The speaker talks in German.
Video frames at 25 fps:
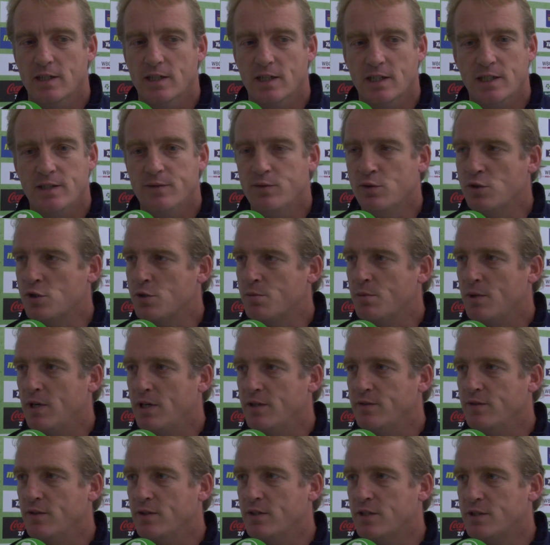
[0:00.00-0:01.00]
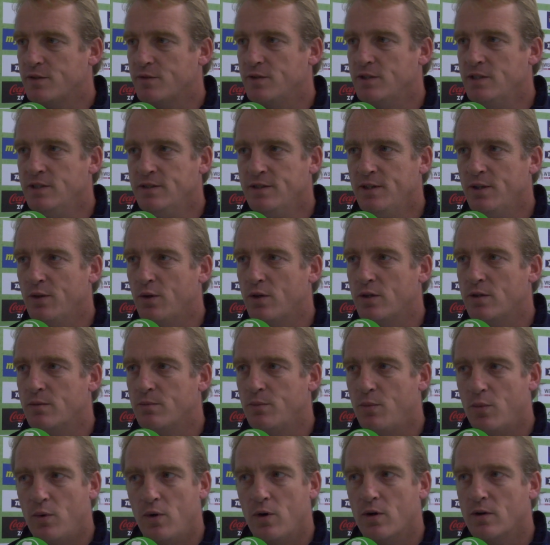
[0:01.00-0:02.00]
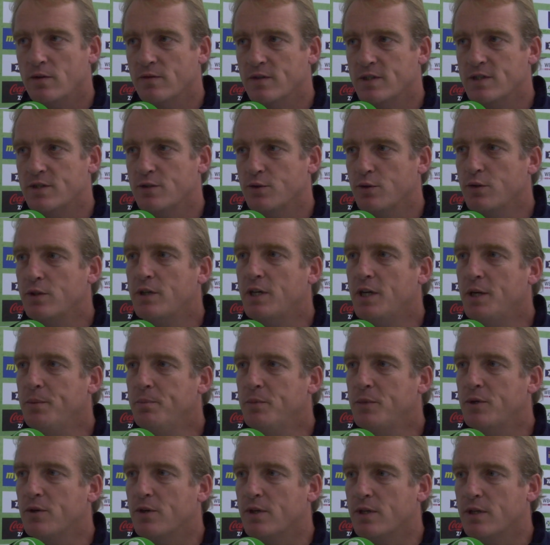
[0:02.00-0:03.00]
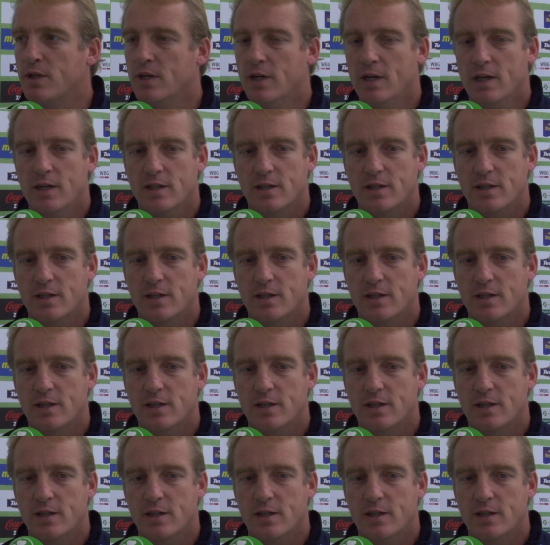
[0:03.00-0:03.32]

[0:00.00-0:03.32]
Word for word: ich wünsche mir einfach, dass wir diesen Leuten morgen was zurückgeben können,